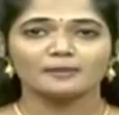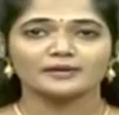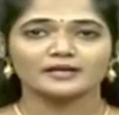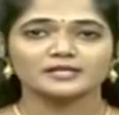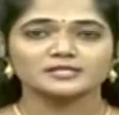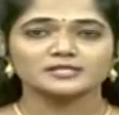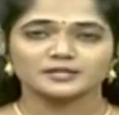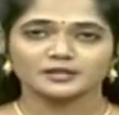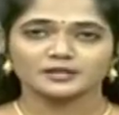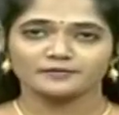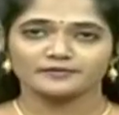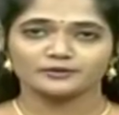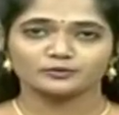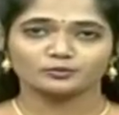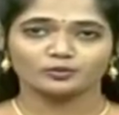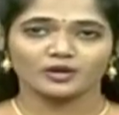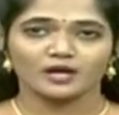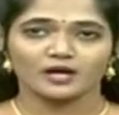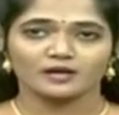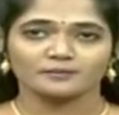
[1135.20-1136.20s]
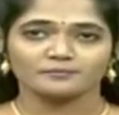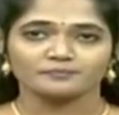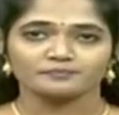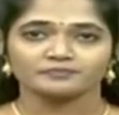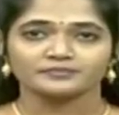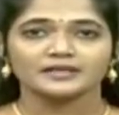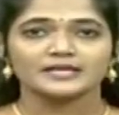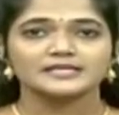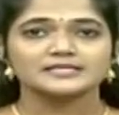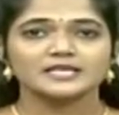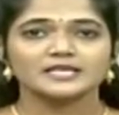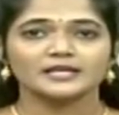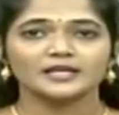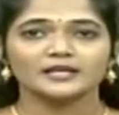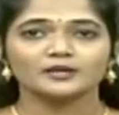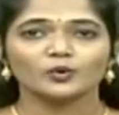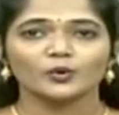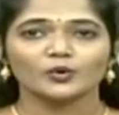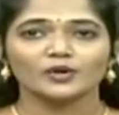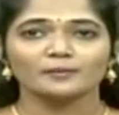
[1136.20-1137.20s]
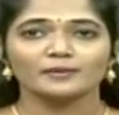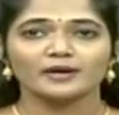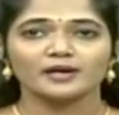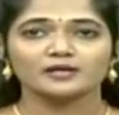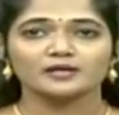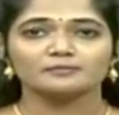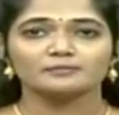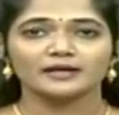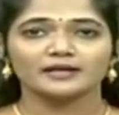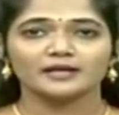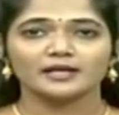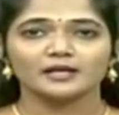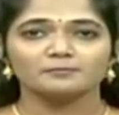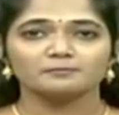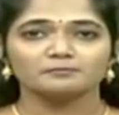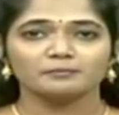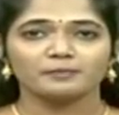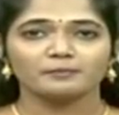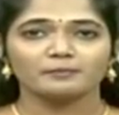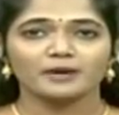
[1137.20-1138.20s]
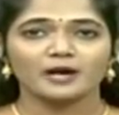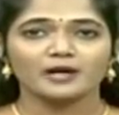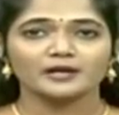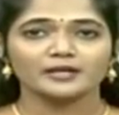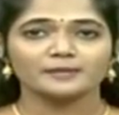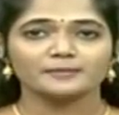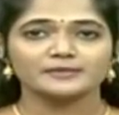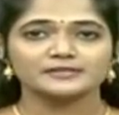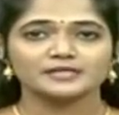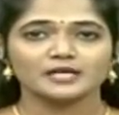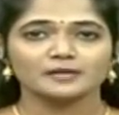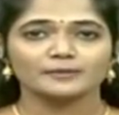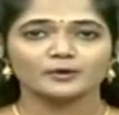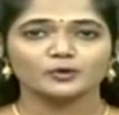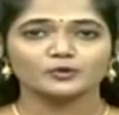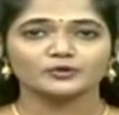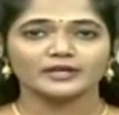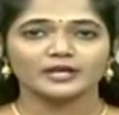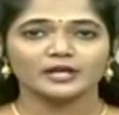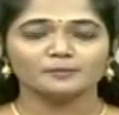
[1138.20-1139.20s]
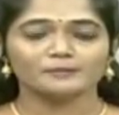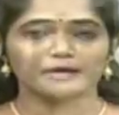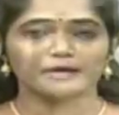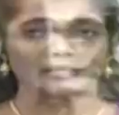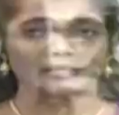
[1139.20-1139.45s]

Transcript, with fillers: காமராஜ் தெரிவித்துள்ளார் சென்னை கோடம்பாக்கம் மண்டலம் பாண்டிபசார் பகுதியில்